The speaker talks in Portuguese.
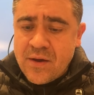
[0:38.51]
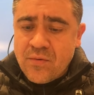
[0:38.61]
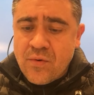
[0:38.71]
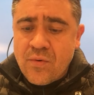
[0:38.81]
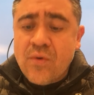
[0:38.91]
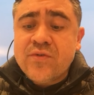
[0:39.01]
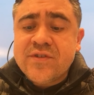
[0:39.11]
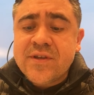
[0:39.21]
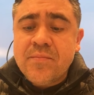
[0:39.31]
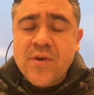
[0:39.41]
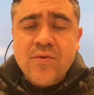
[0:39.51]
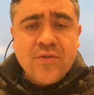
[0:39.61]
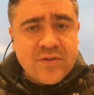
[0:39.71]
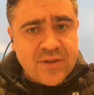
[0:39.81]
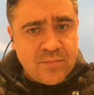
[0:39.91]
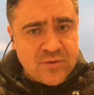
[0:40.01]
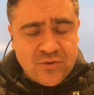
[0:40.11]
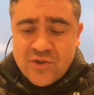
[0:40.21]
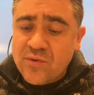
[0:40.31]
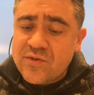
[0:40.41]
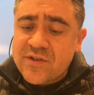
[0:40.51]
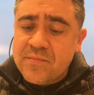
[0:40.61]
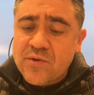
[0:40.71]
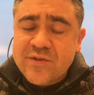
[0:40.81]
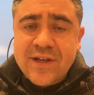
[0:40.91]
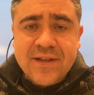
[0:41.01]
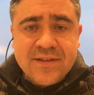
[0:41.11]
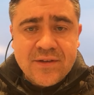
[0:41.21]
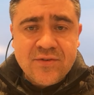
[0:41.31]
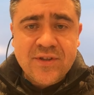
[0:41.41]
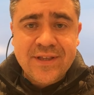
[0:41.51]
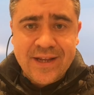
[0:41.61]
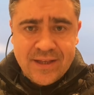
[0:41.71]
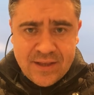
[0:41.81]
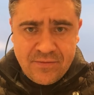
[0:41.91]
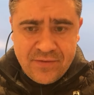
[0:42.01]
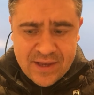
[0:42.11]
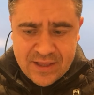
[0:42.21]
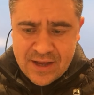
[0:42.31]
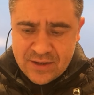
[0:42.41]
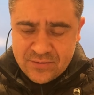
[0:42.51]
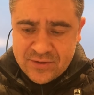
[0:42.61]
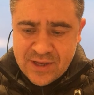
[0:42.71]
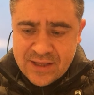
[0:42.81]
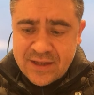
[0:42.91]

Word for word: com 11 mil, nós temos hoje 11.730 infectados, tá?